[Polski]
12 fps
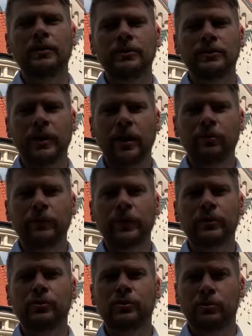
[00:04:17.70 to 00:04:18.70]

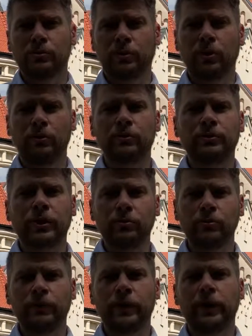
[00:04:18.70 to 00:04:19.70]
Zawierz Bogu,
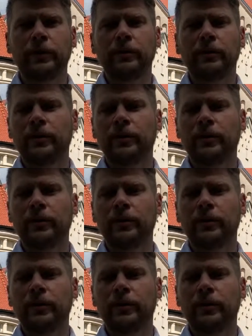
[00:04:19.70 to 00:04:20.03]
zaufaj e,